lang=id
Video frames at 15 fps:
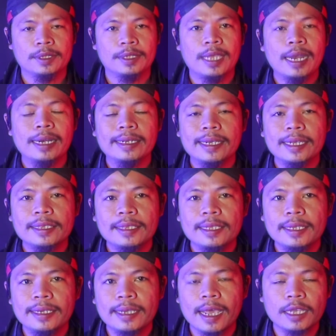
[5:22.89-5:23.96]
Dan
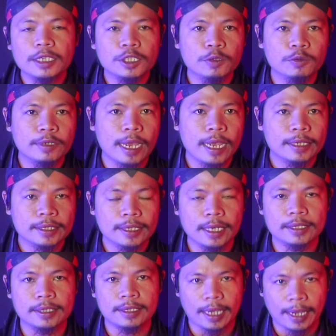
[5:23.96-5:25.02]
ketika sudah
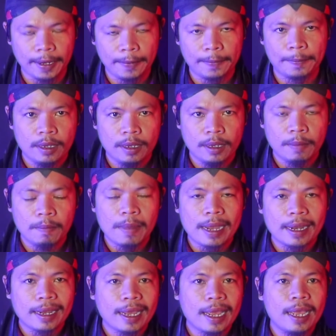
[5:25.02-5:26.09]
selesai,
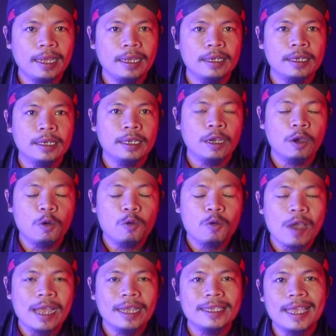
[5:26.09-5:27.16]
maka
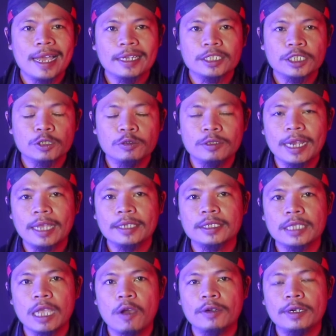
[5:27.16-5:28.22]
uang yang sudah
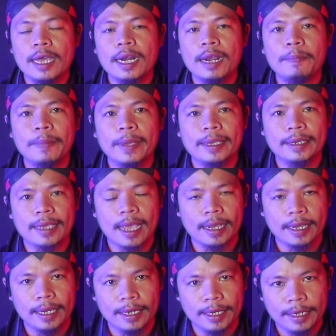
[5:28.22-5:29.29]
saudara pegang
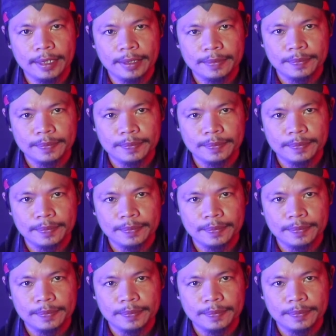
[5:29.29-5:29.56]
ini,